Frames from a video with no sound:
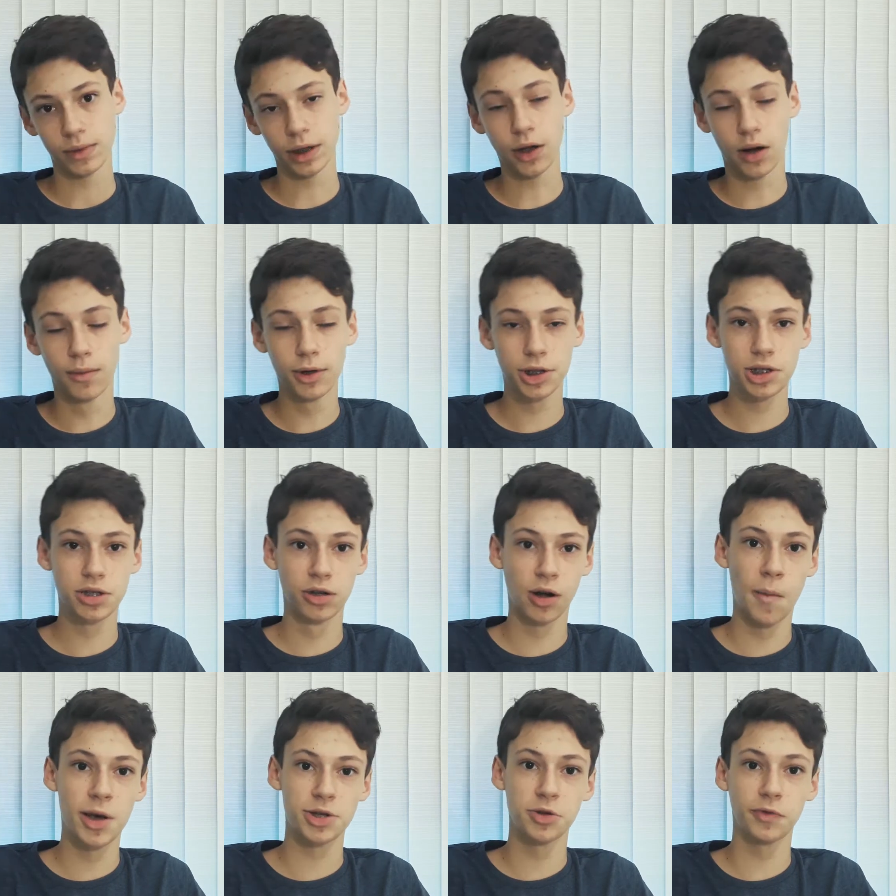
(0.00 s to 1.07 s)
Como eu disse no
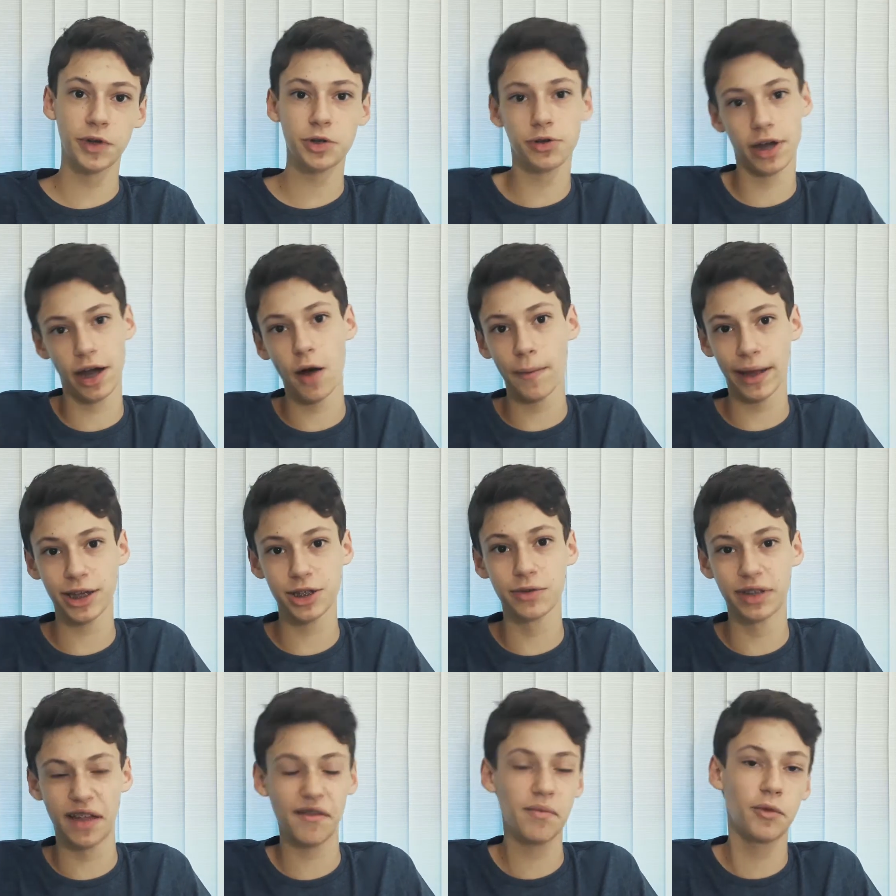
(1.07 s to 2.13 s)
começo do vídeo, realmente não
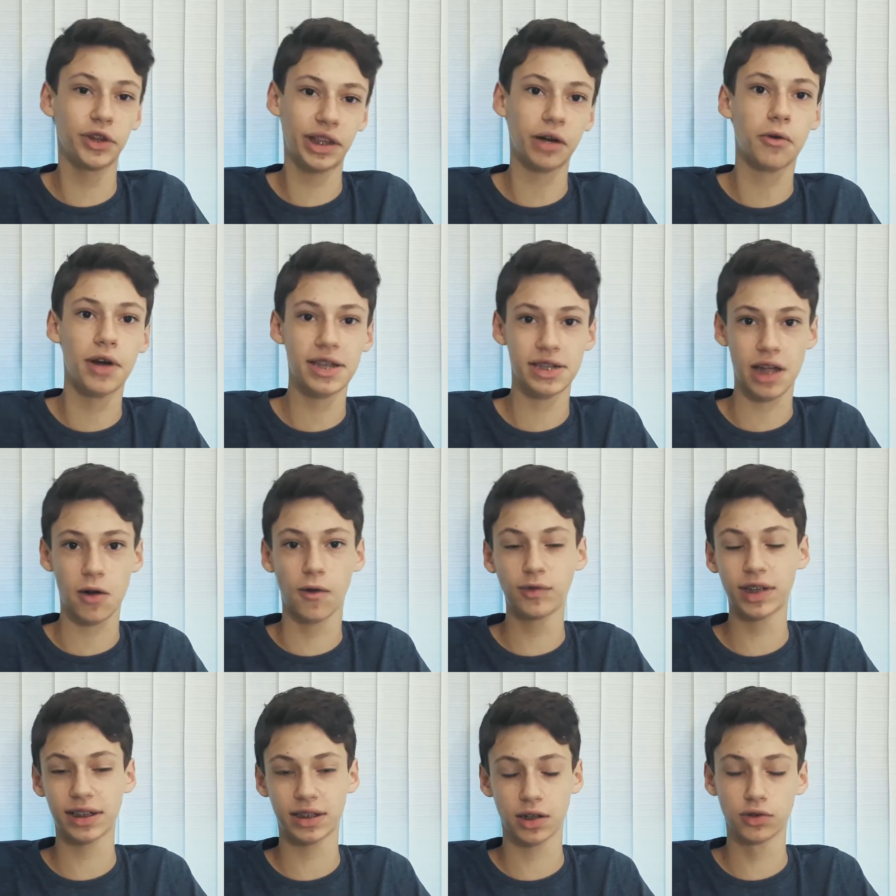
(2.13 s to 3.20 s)
teve muita coisa que
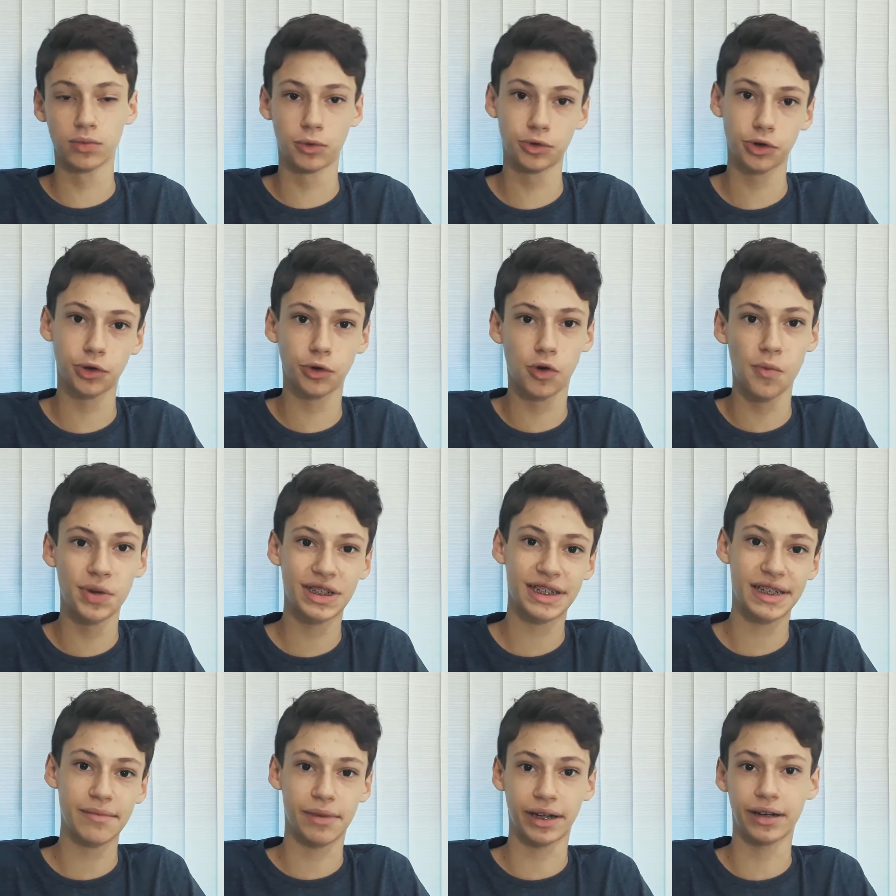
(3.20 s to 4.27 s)
aconteceu no mundo do Cubo essa
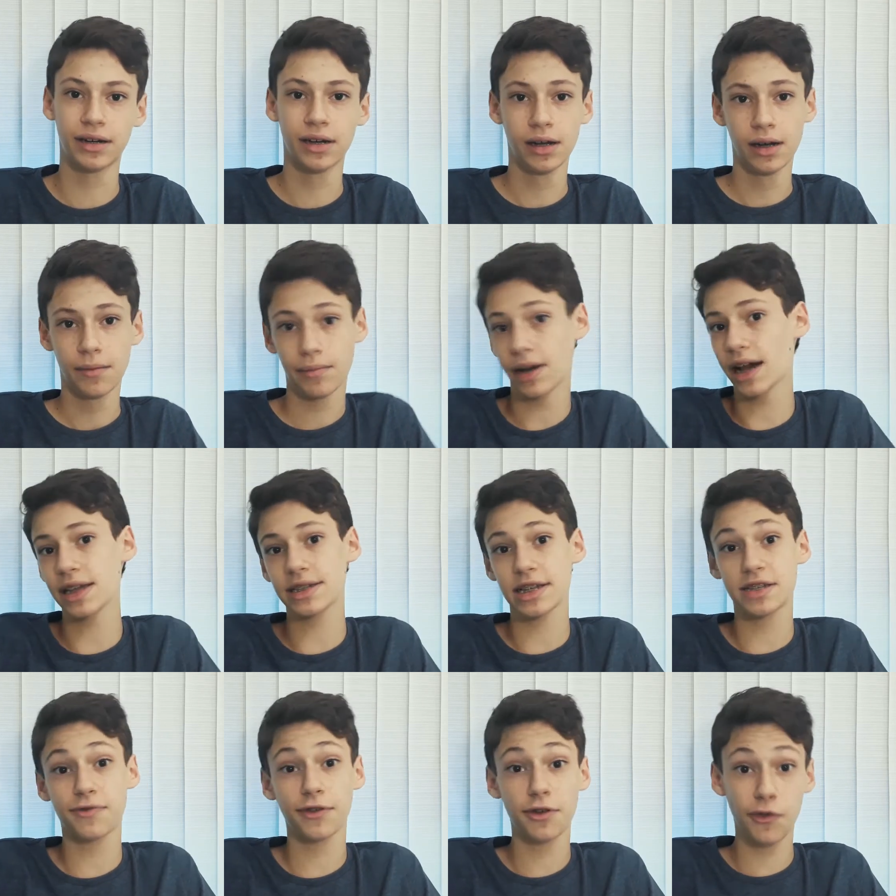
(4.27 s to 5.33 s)
semana. Mas
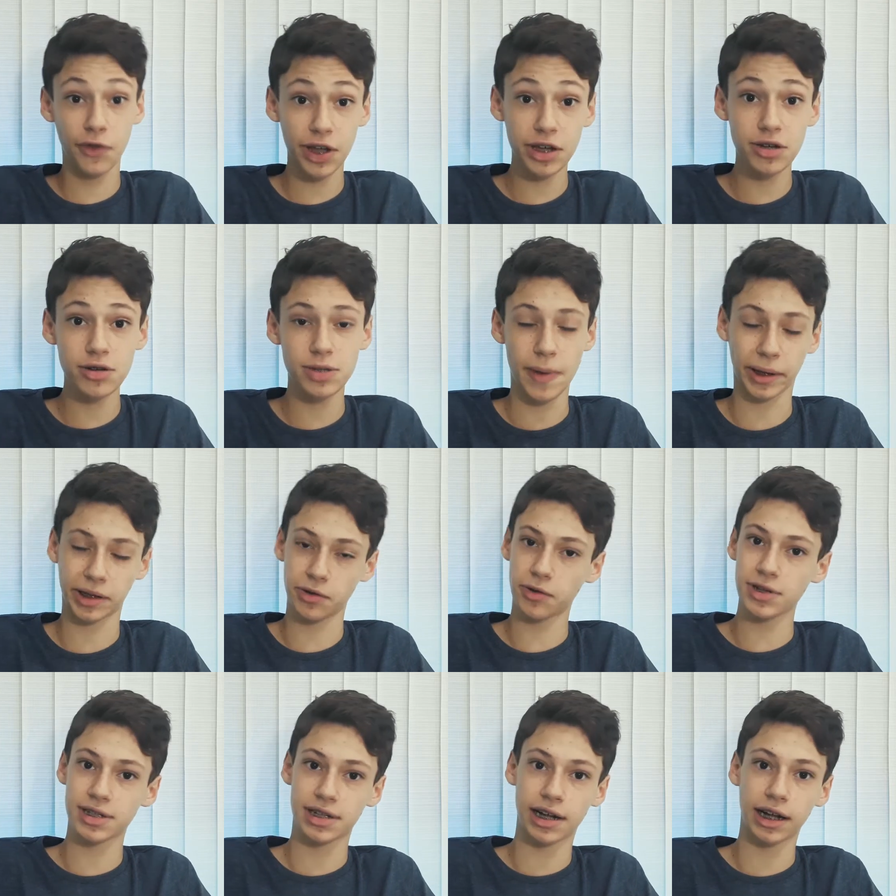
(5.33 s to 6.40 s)
esse foi o vídeo, espero que tenham
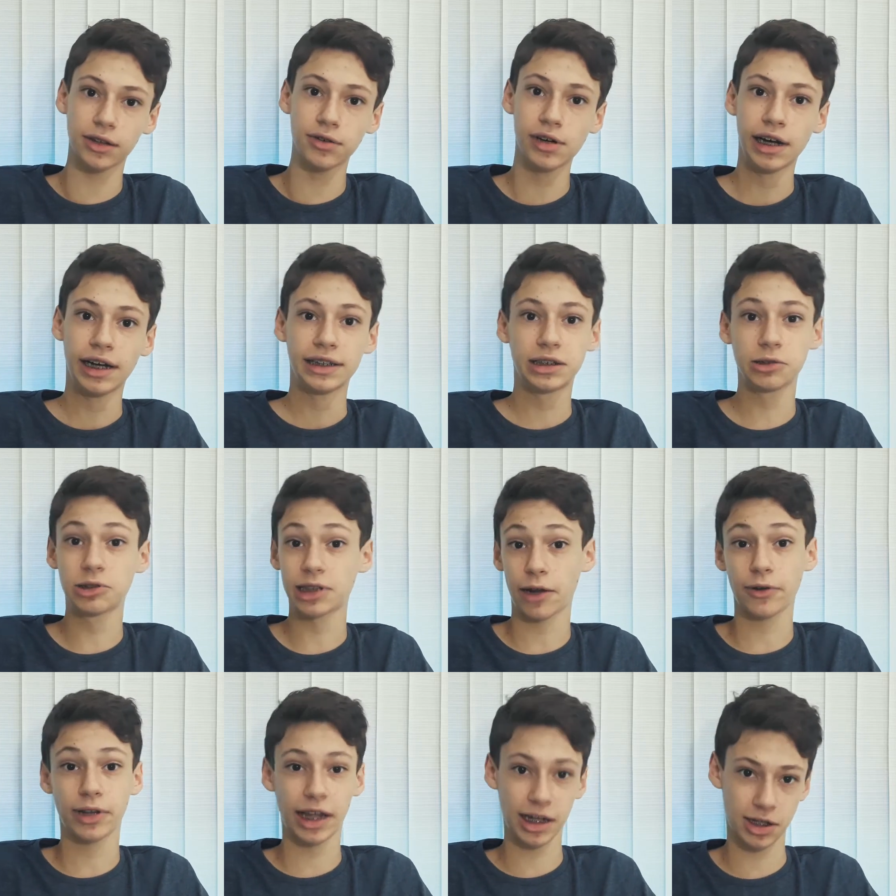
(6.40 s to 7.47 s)
gostado. Se gostaram,
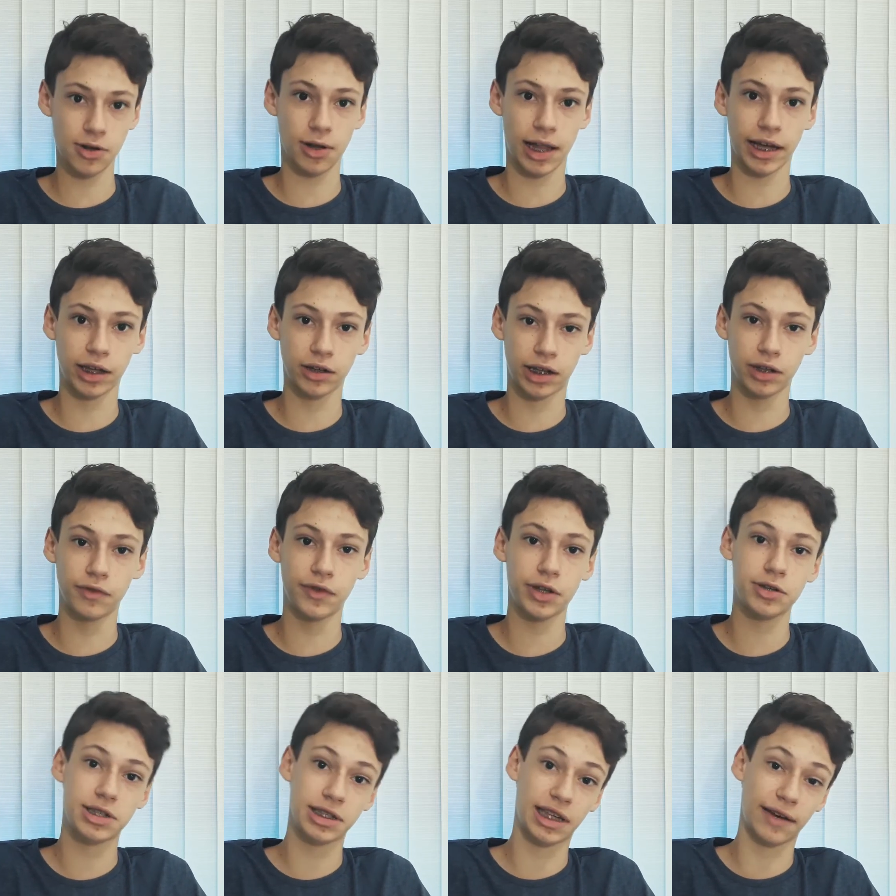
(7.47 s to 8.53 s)
deixem o like aqui no vídeo,
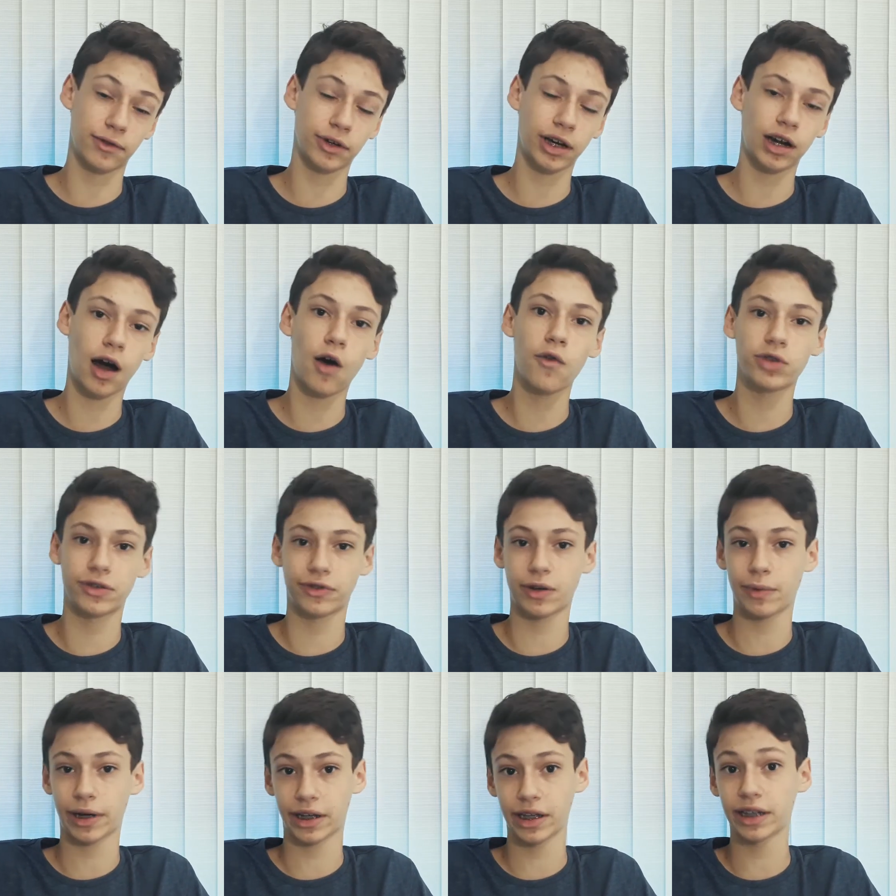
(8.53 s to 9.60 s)
se inscrevam no canal, o vídeo fica
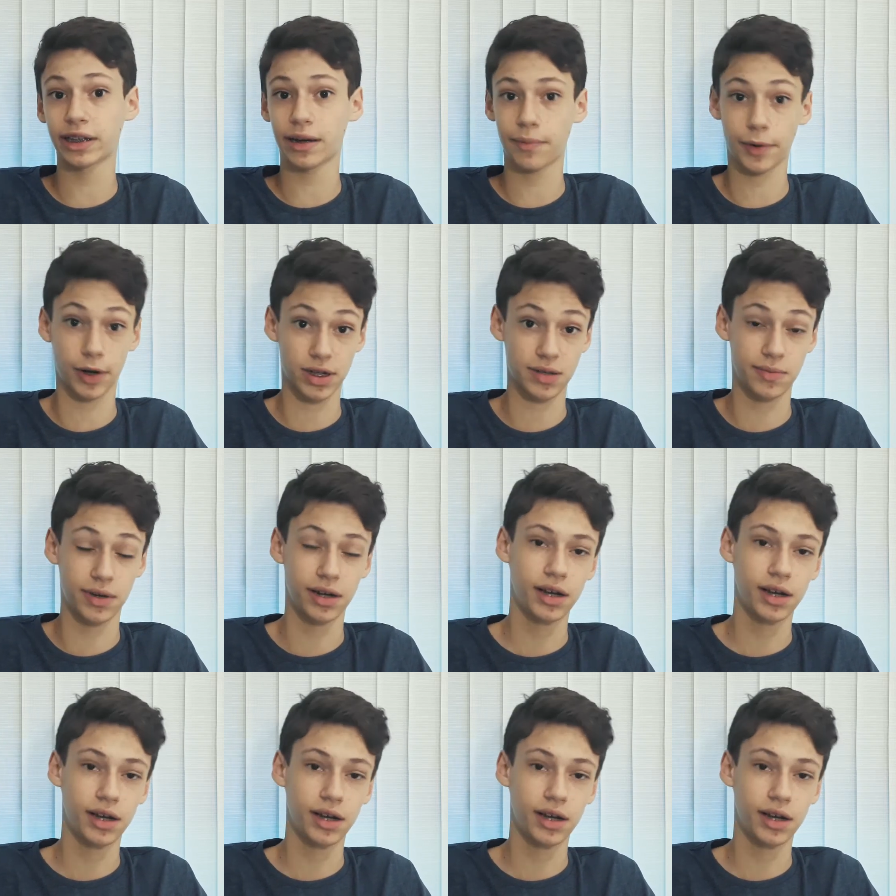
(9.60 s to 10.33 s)
por aqui e até a próxima.